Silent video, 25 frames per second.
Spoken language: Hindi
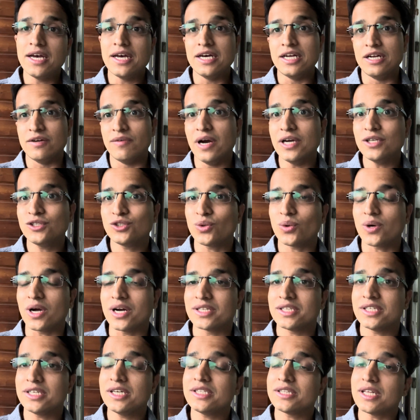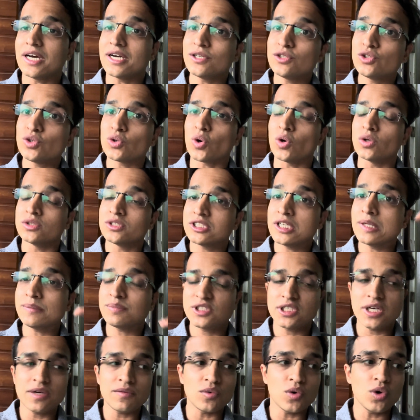रिवाइज तो करना ही है ताकि जो
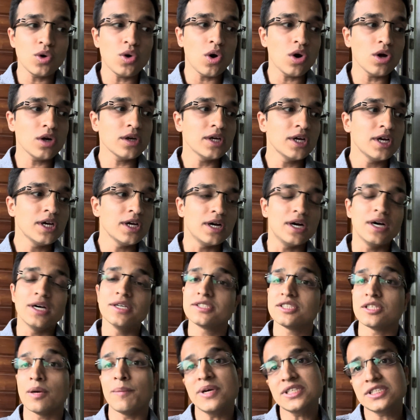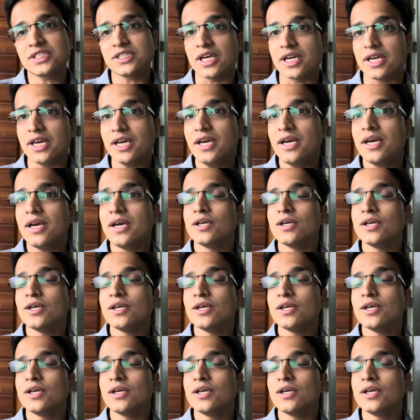कॉन्सेप्ट है वो और आ, समझ सके